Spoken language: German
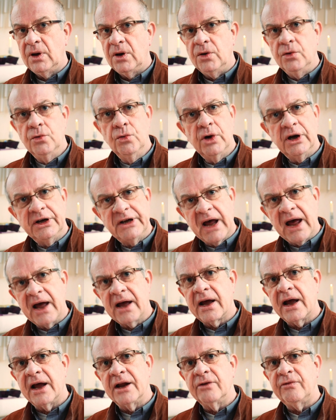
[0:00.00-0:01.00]
Nur
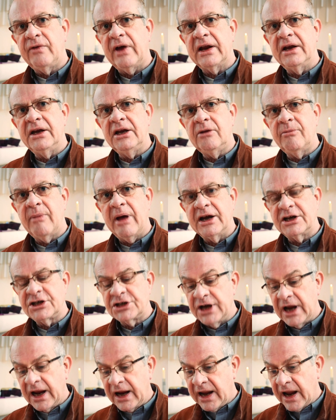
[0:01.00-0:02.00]
daran werden die
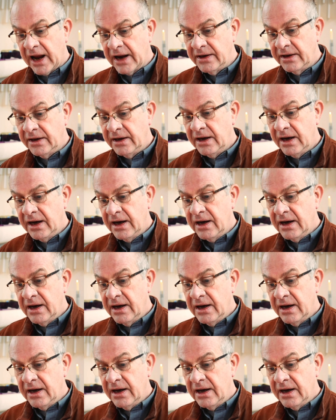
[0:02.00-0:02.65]
Menschen erkennen,